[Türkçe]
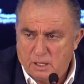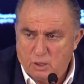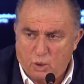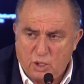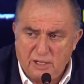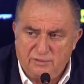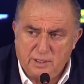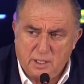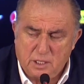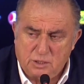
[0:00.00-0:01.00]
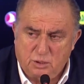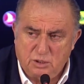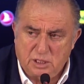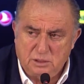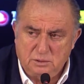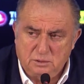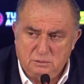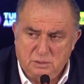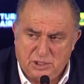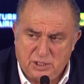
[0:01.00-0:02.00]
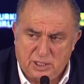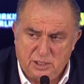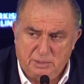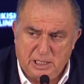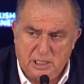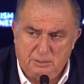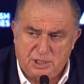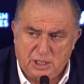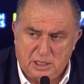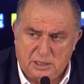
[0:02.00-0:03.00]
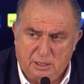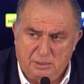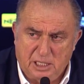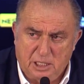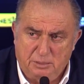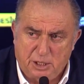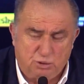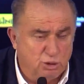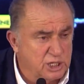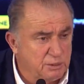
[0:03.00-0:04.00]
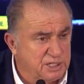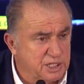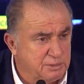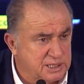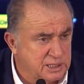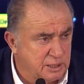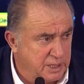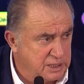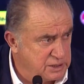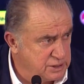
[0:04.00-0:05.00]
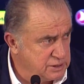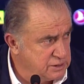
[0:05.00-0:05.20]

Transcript: lokal federasyonların maçlarını belirli bir saatte, belirli bir sürede bitirmesi demektir.